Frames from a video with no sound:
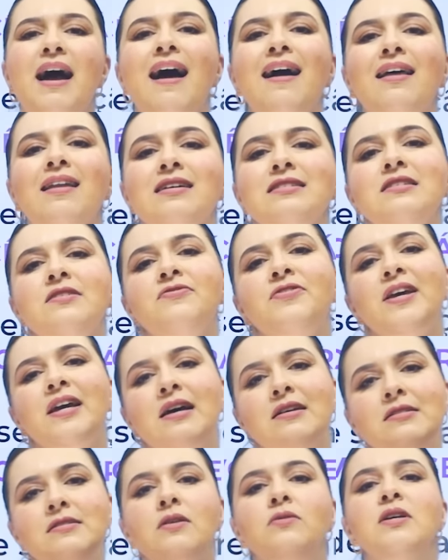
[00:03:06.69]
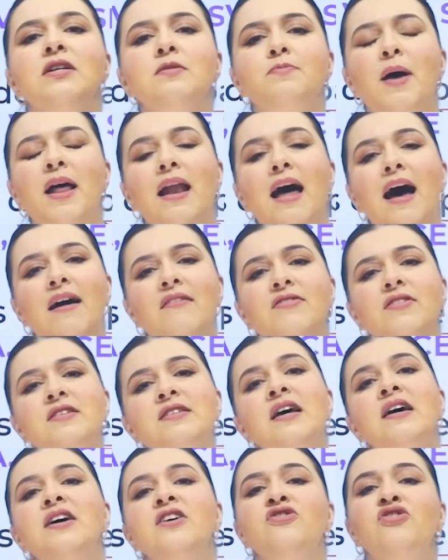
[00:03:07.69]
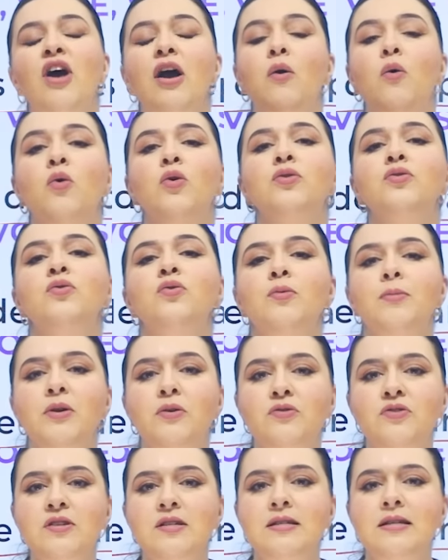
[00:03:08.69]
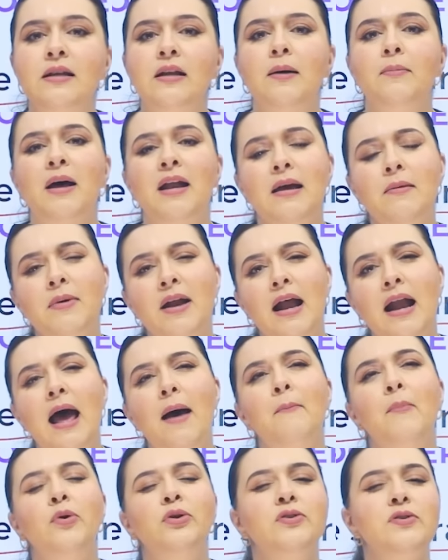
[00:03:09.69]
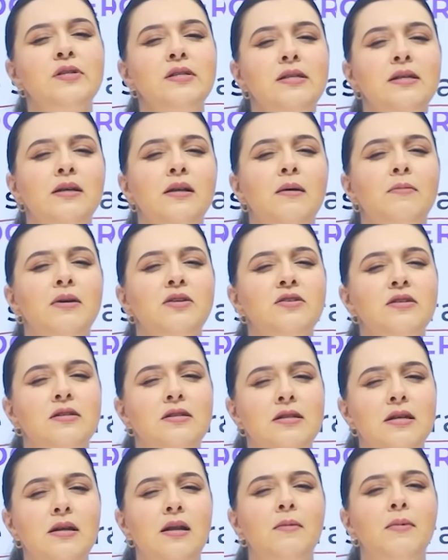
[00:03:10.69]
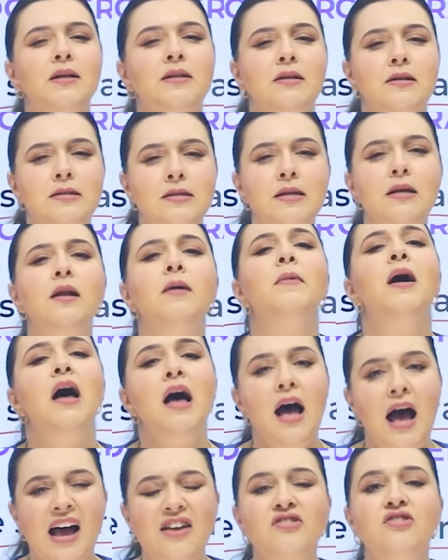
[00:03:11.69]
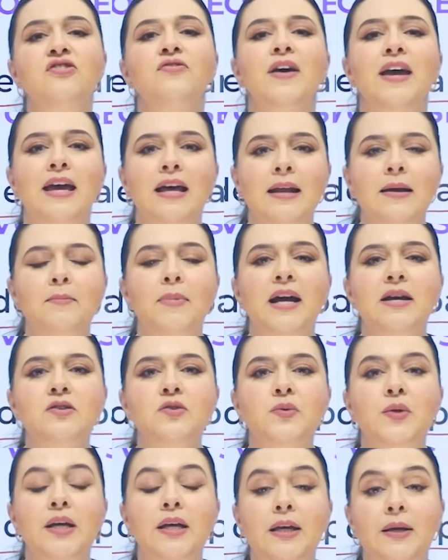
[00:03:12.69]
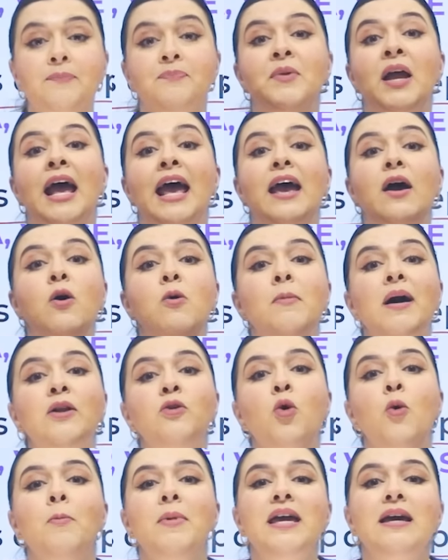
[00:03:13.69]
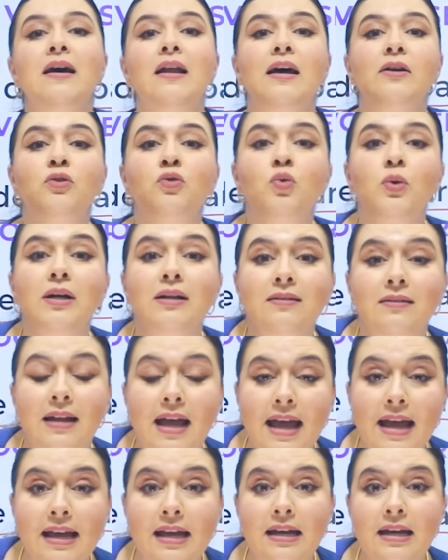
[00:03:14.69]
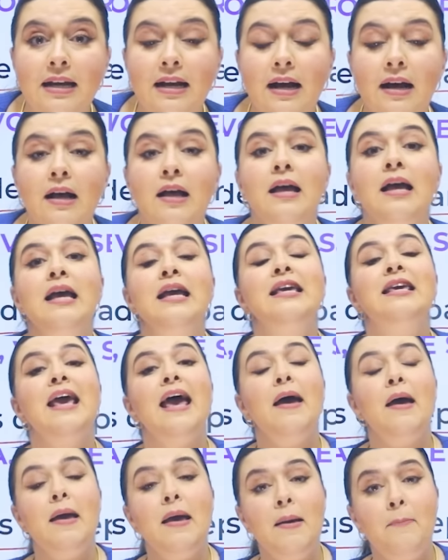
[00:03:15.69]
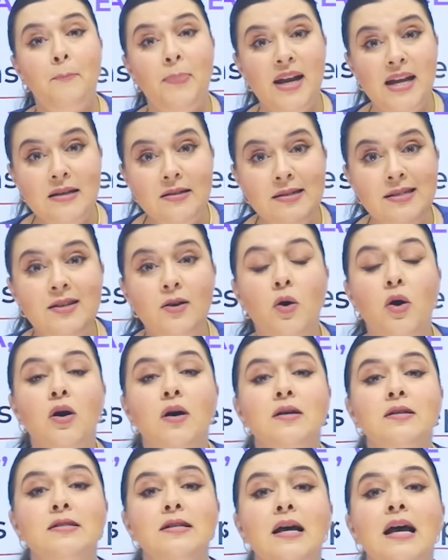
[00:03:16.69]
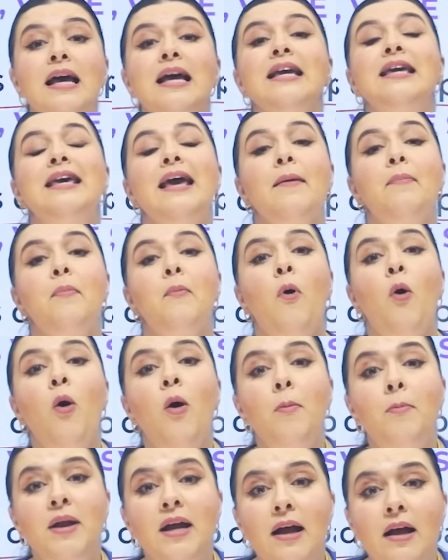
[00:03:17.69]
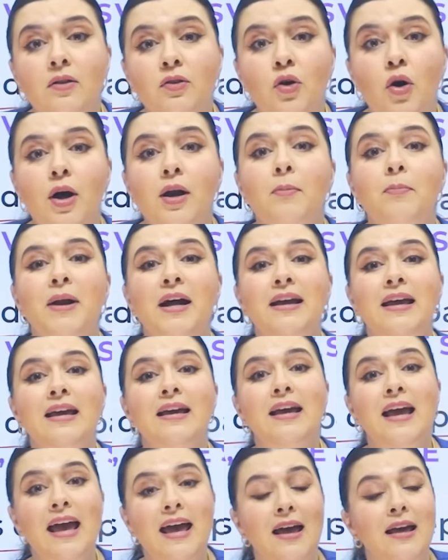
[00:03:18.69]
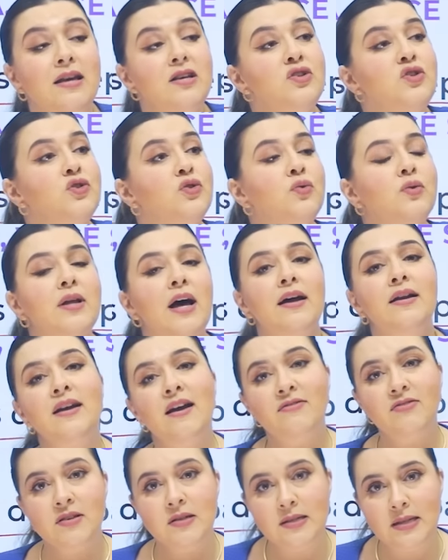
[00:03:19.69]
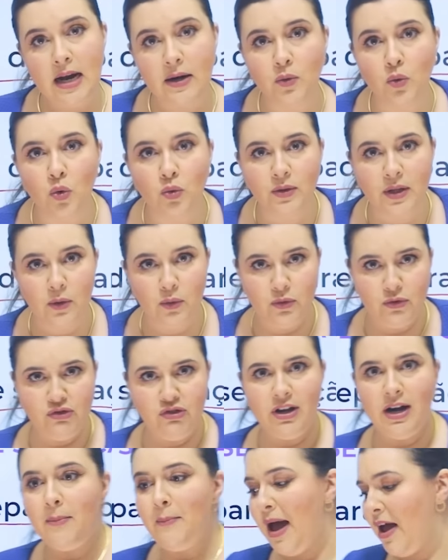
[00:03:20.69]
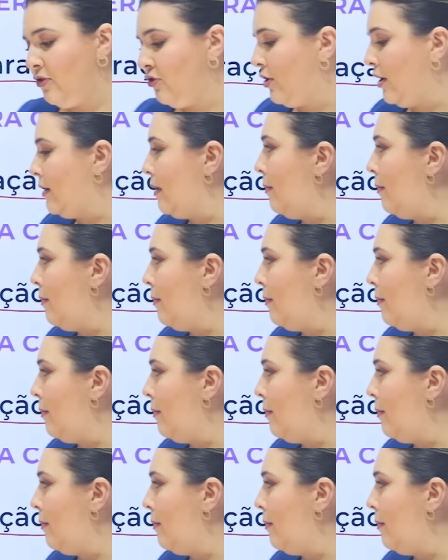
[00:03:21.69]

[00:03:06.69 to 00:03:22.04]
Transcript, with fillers: a classificação das palavras de acordo com o número de sílaba. Lembra lá, monossílaba, dissílaba, trissílaba? A gente vai relembrar isso daqui. É uma nomenclatura técnica que é preciosa, que é obrigatória para quem quer estudar e avançar no conteúdo de gramática, tá